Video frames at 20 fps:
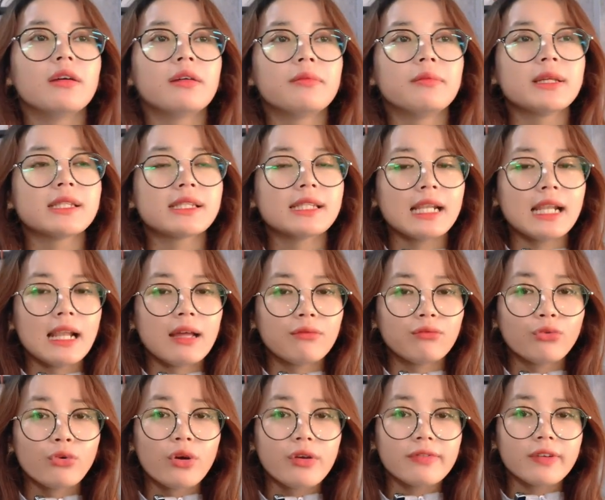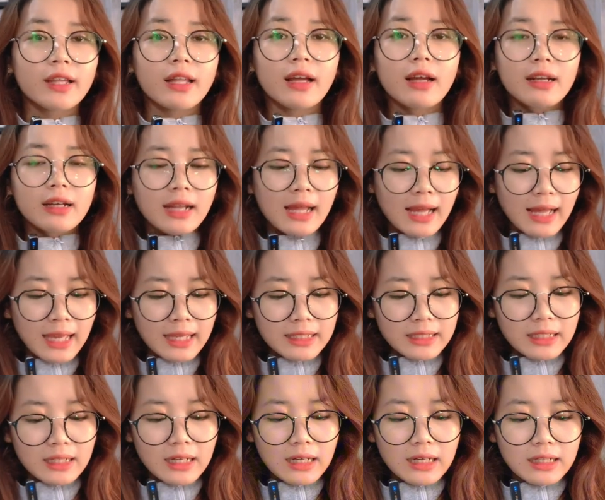mình rất là vui và hân hạnh
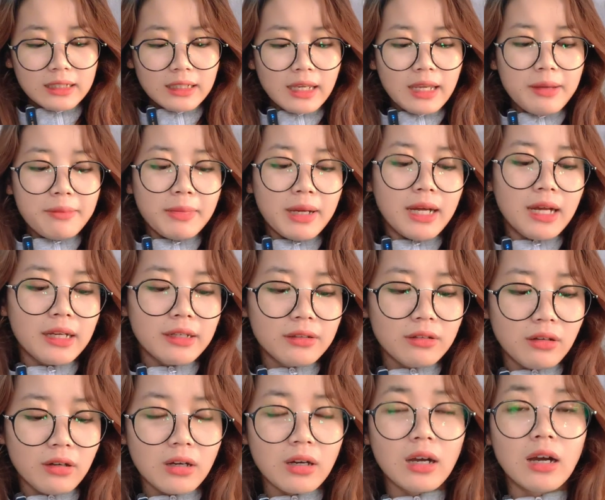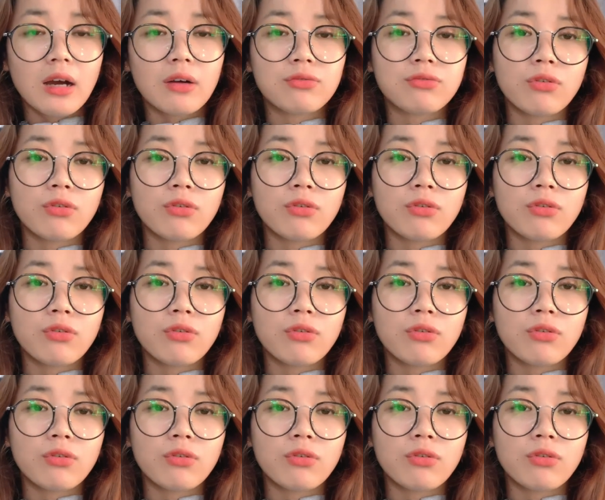uh, khi mà được uh,